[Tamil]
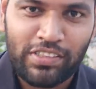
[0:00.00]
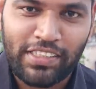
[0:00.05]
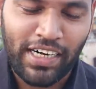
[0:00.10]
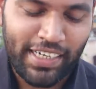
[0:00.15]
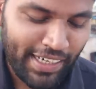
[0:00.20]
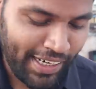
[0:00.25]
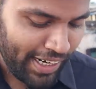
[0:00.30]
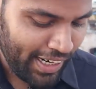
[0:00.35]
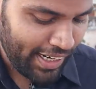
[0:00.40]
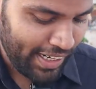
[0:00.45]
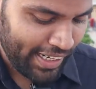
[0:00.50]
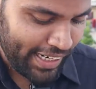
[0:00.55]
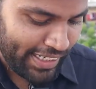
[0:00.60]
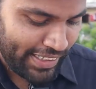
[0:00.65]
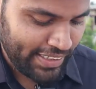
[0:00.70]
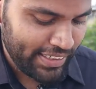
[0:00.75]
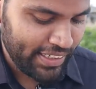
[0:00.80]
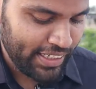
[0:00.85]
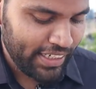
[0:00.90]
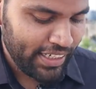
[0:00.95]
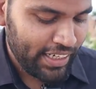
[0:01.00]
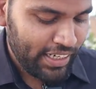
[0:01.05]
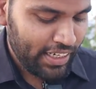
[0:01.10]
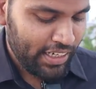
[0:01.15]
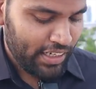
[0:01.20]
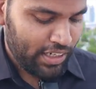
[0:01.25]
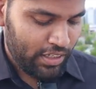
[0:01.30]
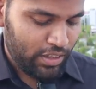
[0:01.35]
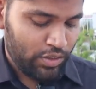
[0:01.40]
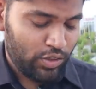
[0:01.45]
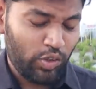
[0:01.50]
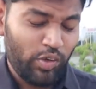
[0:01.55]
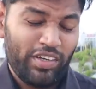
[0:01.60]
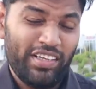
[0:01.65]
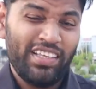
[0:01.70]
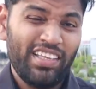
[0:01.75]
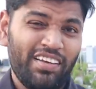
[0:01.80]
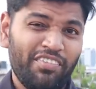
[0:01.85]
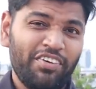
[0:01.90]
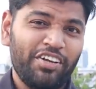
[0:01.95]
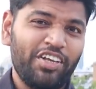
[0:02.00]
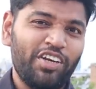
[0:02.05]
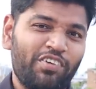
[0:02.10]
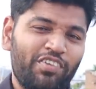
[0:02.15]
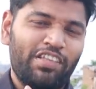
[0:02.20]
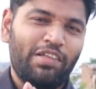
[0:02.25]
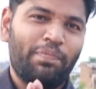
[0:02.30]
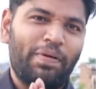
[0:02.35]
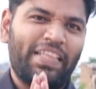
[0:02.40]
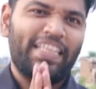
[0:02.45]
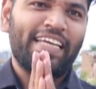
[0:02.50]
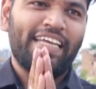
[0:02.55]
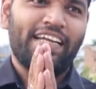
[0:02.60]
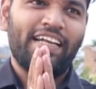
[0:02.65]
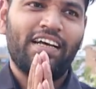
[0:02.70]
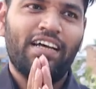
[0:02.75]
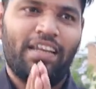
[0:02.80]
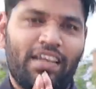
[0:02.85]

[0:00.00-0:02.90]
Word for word: கொஞ்சம் சட்டெல்லாம் அழுக்காயிடுச்சு ஸோ இந்த வீடியோ வந்து பார்த்தீங்கன்னா